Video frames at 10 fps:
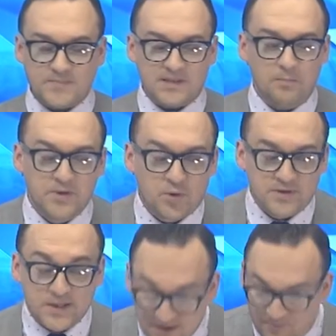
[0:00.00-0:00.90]

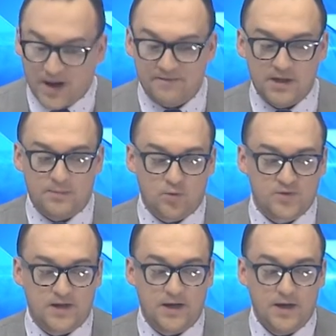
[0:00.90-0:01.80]
потрудиться в правильном
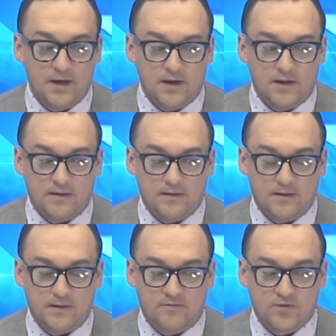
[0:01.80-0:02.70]
русле.
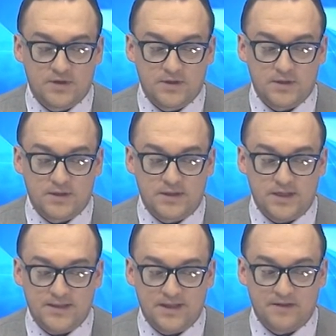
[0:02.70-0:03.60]
Э, вот
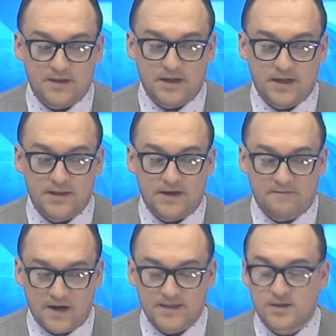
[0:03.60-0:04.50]
здесь, наверное, на
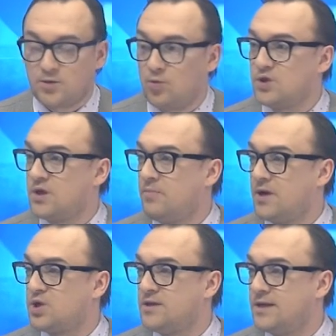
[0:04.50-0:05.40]
вас тоже
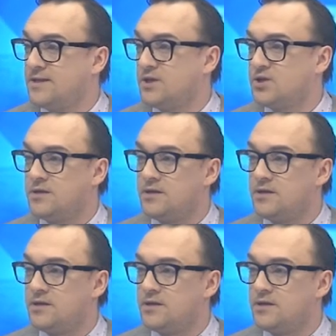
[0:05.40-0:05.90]
большие надежды, не